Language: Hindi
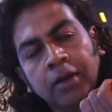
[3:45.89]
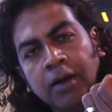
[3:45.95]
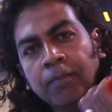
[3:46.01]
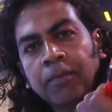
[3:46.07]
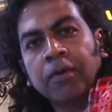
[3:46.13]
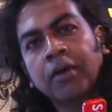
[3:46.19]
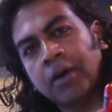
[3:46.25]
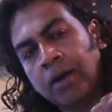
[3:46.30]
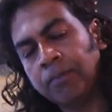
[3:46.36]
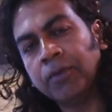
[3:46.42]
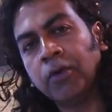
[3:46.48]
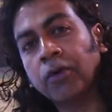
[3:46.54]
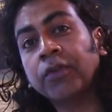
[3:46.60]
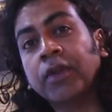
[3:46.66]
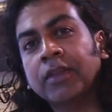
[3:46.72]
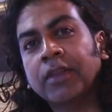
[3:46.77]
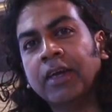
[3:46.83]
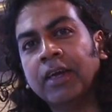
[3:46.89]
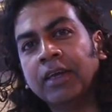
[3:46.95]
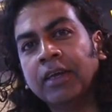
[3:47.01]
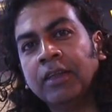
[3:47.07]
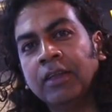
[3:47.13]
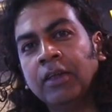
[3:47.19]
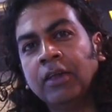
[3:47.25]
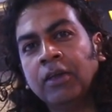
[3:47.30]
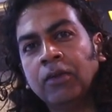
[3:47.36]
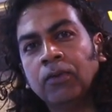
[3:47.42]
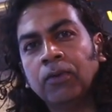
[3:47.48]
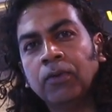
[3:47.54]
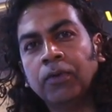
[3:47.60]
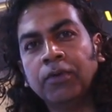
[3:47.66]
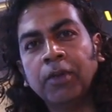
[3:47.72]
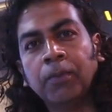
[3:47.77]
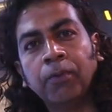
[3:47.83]
कम कम भी हो सकता है
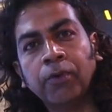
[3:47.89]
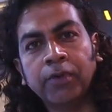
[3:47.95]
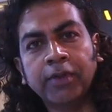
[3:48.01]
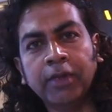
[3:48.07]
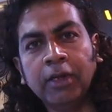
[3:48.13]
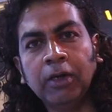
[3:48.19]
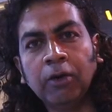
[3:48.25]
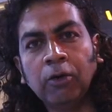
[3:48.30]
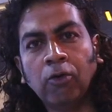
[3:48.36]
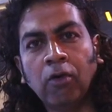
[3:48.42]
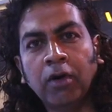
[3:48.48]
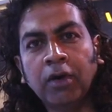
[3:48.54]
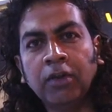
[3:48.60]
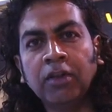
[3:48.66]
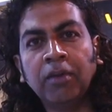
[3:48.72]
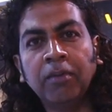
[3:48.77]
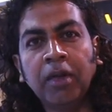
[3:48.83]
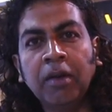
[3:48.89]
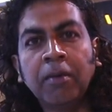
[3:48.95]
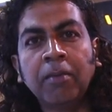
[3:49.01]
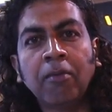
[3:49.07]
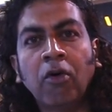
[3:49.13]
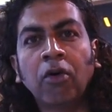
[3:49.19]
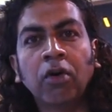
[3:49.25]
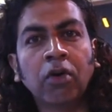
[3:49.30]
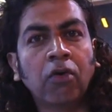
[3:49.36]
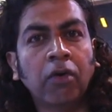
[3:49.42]
तो इससे पूछते हो व्हाट इज़ द मिनिमम ऑर्डर